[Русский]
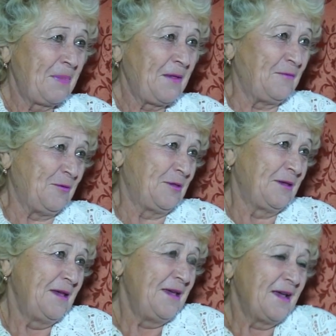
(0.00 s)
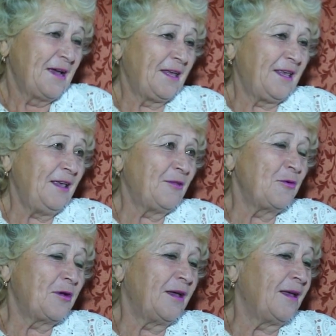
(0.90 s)
Вот. Какие
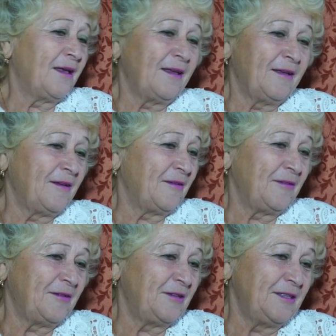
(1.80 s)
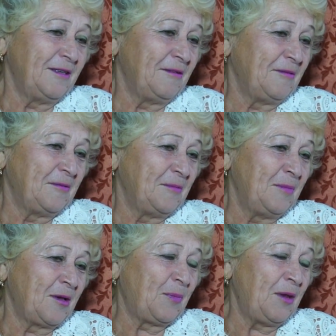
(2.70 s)
только эти
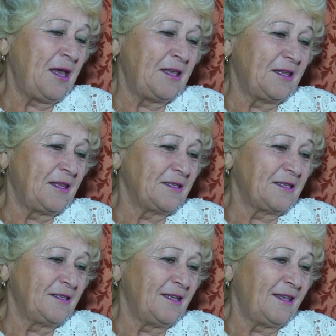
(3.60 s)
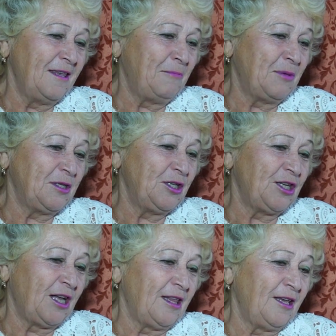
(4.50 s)
мероприятия, так сказать, не
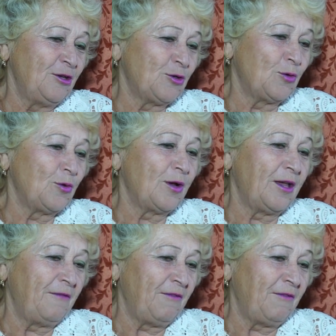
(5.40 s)
посещала и что только не